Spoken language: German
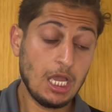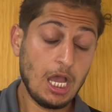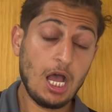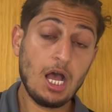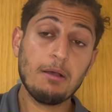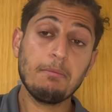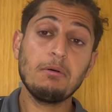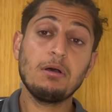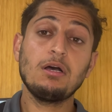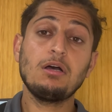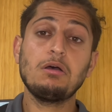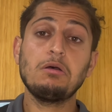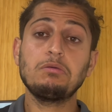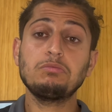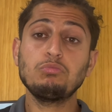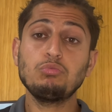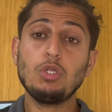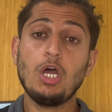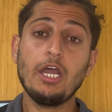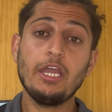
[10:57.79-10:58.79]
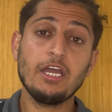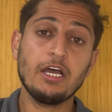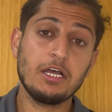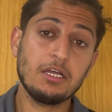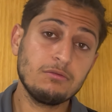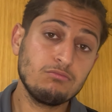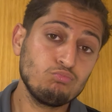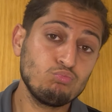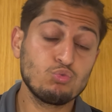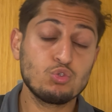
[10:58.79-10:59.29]
Aber
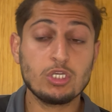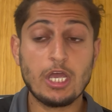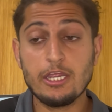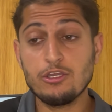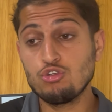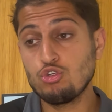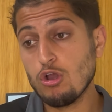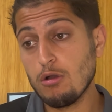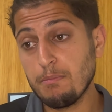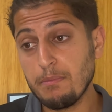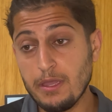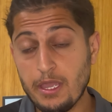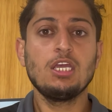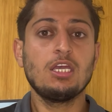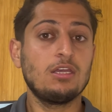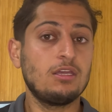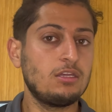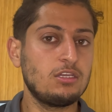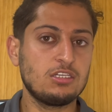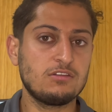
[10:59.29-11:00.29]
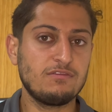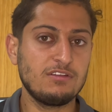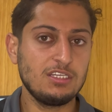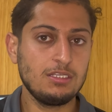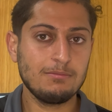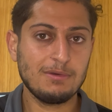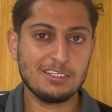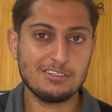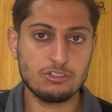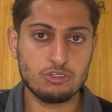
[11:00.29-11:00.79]
naja, sein Job. Äh, ich will
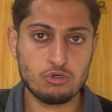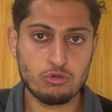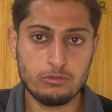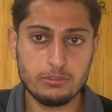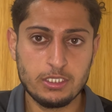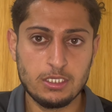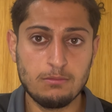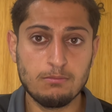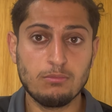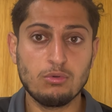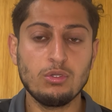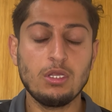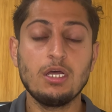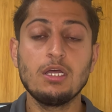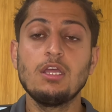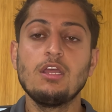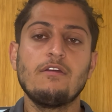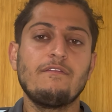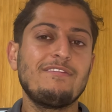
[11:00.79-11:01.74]
niemanden Schuld geben, Bruder.